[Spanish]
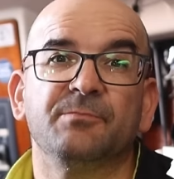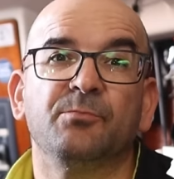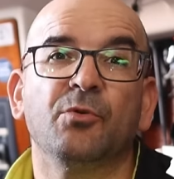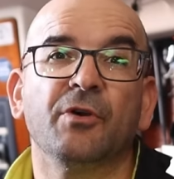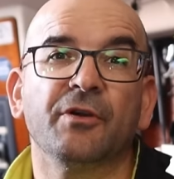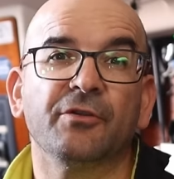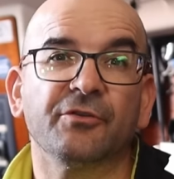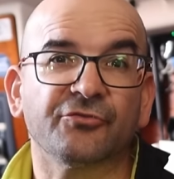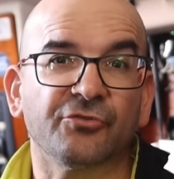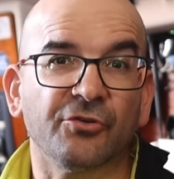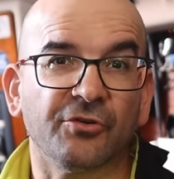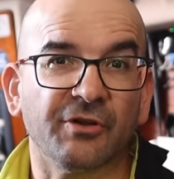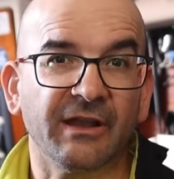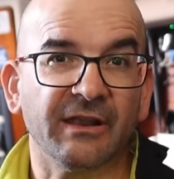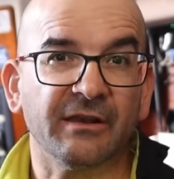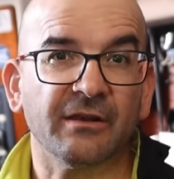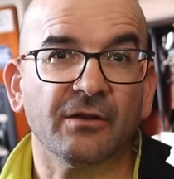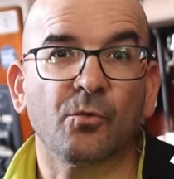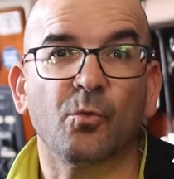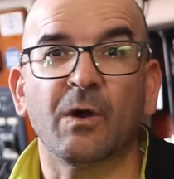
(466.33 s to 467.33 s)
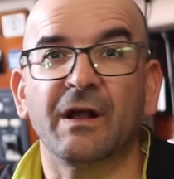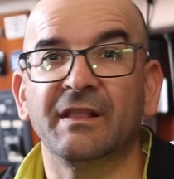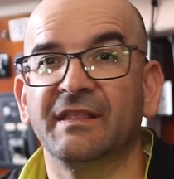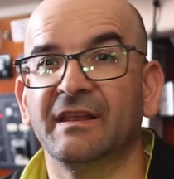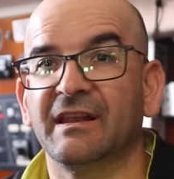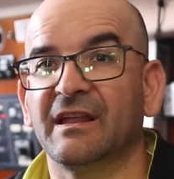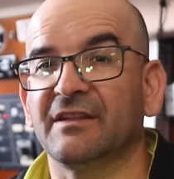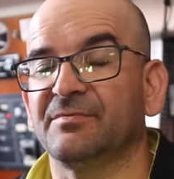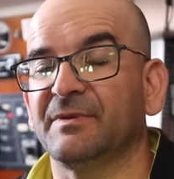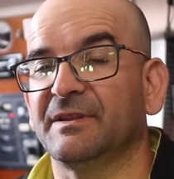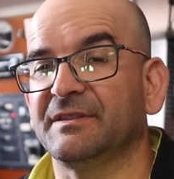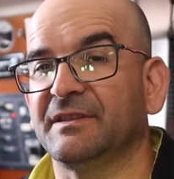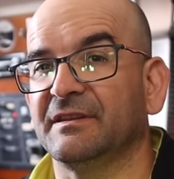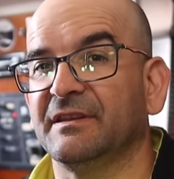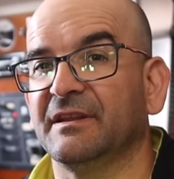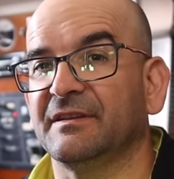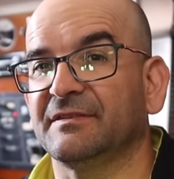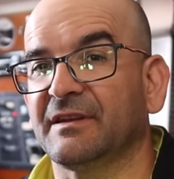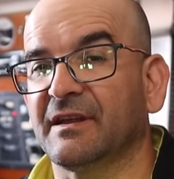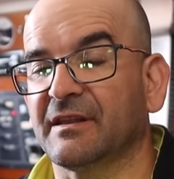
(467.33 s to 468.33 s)
y puedo escoger cuál de las
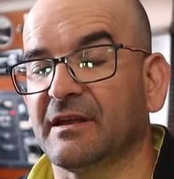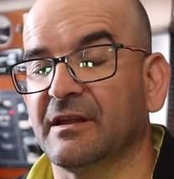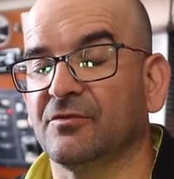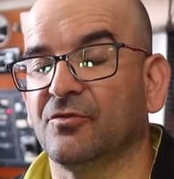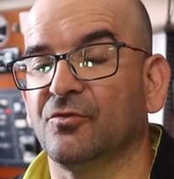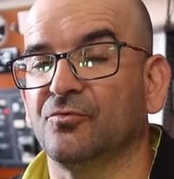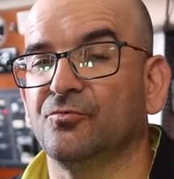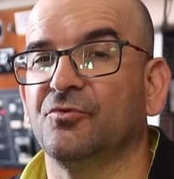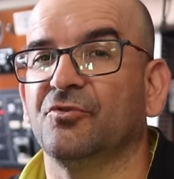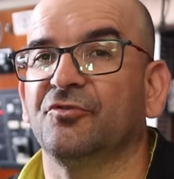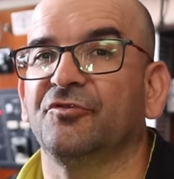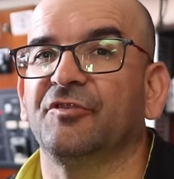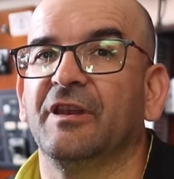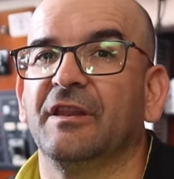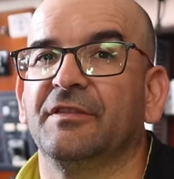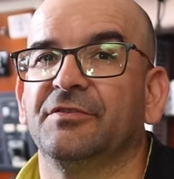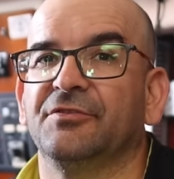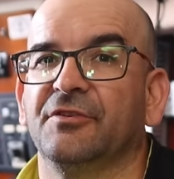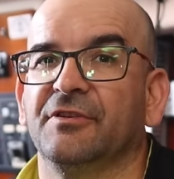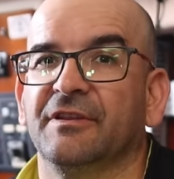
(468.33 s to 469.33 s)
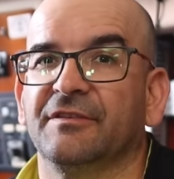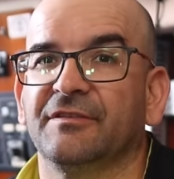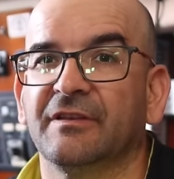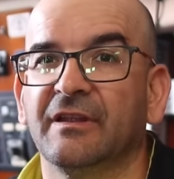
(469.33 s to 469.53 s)
baterías cargar con unos selectores.